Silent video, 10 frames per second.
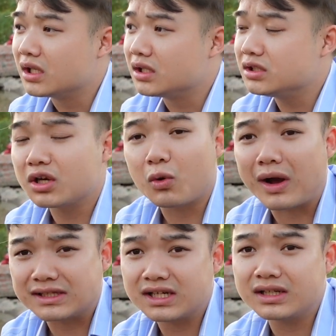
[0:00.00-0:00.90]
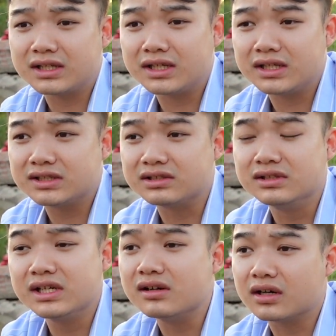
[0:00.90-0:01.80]
những cái hóa chất thì xử
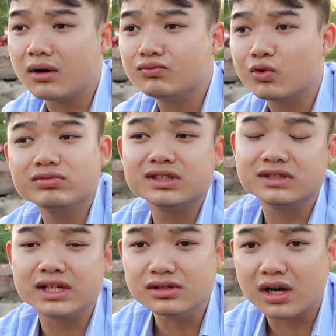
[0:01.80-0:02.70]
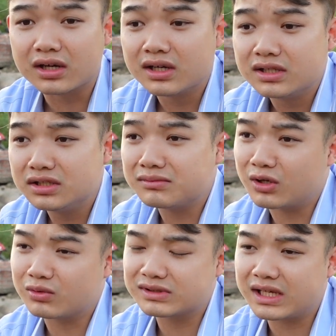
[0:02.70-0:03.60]
lý được không? Cũng xử lý được, nhưng mà
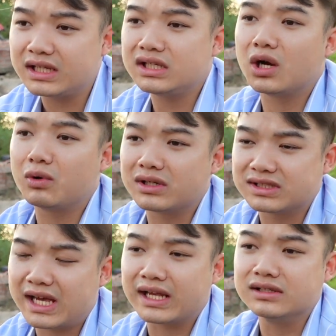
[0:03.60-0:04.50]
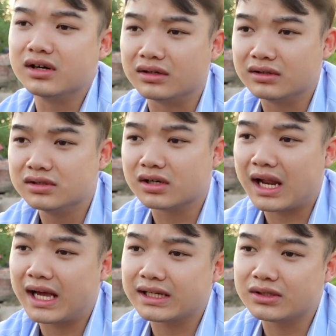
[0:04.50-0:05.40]
nó cũng sẽ ít nhiều là nó sẽ ảnh hưởng ngược
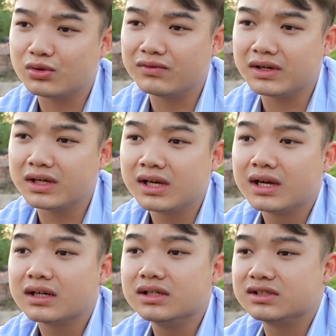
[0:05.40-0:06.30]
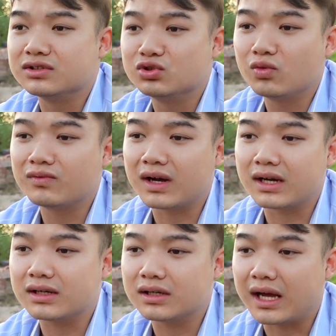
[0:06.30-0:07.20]
lại đối với người sử dụng,
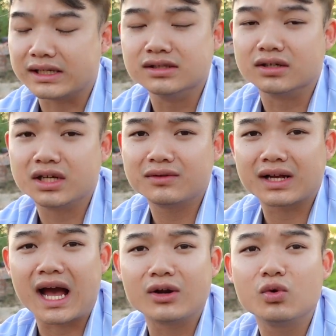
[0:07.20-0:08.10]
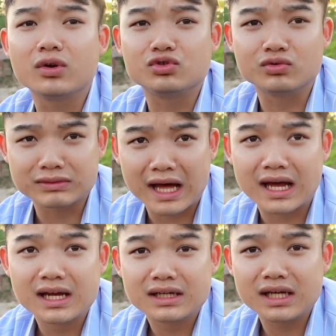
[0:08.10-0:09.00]
ảnh hưởng đến với cá nuôi của chúng ta.
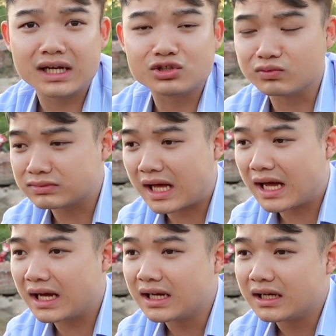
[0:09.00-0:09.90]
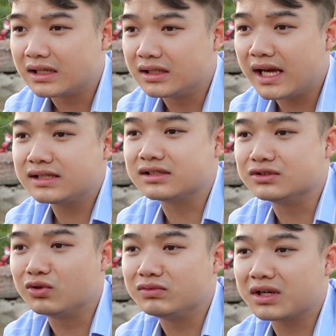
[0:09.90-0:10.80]
Nên là chúng ta nên sử
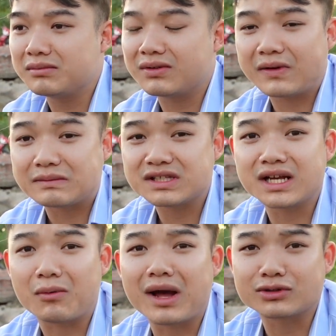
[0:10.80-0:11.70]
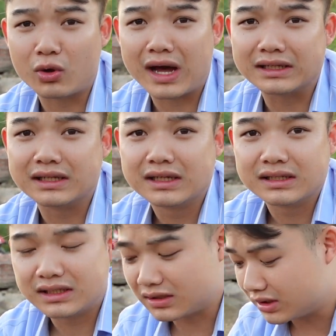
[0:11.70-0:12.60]
dụng những cái biện pháp sinh học an toàn.
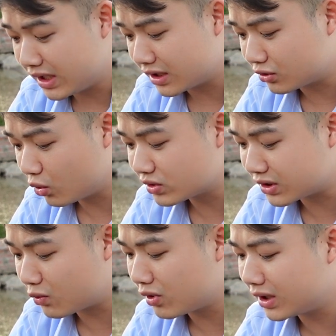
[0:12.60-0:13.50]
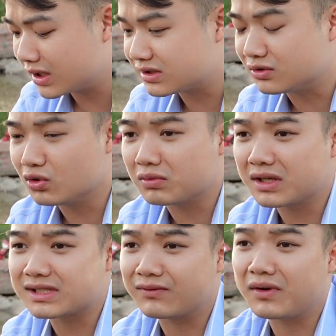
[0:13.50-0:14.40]
Thì ở đây là tôi sẽ khuyên là sử dụng
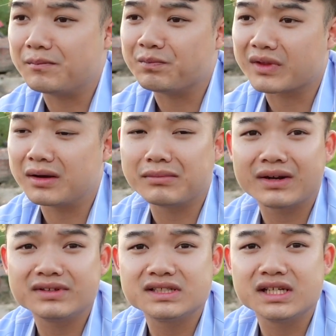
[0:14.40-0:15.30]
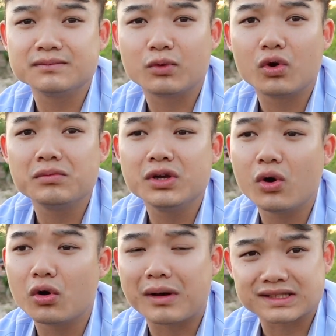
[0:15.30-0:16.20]
cái sản phẩm men vi sinh Probio
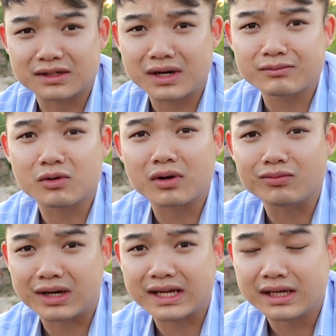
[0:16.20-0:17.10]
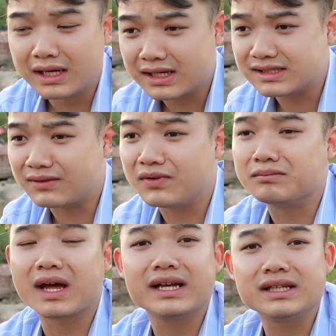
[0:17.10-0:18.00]
365+ này. Cái sản
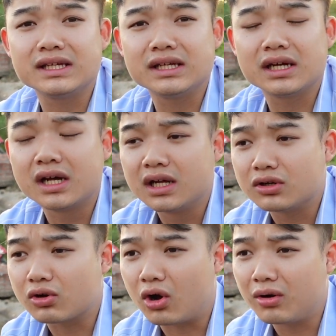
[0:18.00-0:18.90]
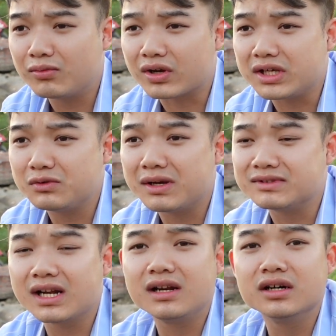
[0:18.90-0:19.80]
phẩm này thì nó có một cái ưu điểm
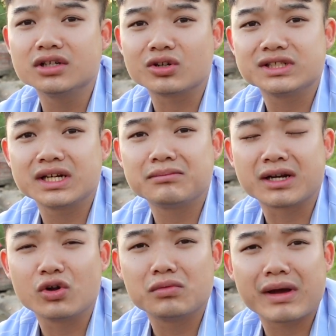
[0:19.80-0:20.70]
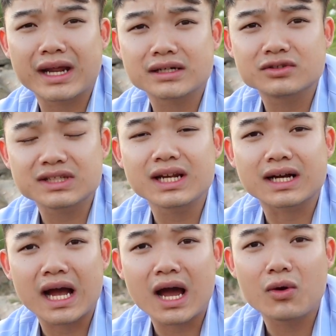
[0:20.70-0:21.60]
rất là lớn, đó chính là mật độ men nó rất là
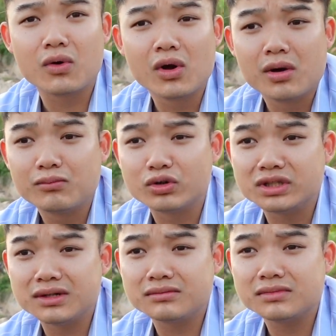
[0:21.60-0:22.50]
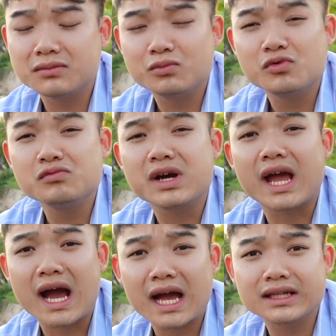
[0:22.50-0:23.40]
cao, 1 x
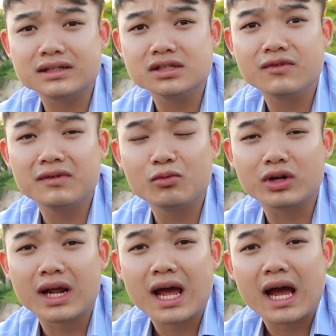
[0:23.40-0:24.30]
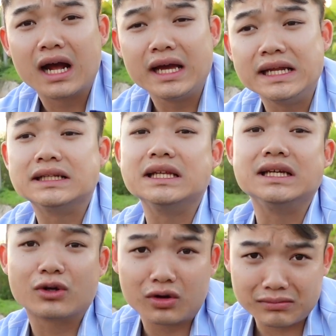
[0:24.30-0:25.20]
10^12 tương đương với 1.000
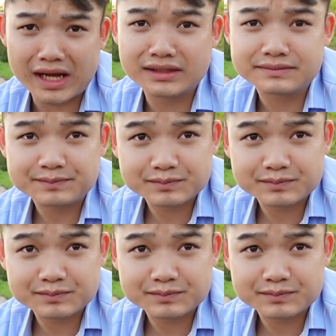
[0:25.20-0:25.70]
tỷ con men